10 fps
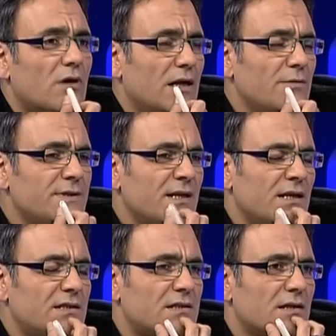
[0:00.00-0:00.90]
geldi zaman mi sana
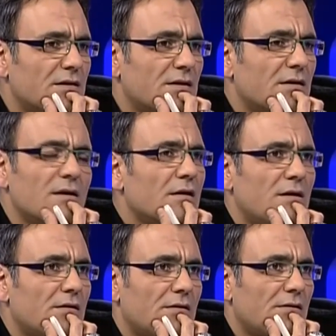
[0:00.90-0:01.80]
önce. hiç?
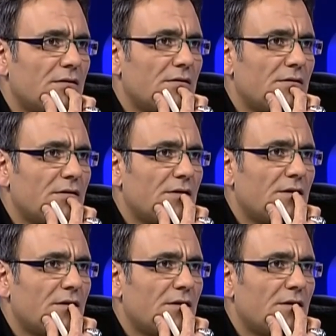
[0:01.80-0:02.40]
E işte İnci ile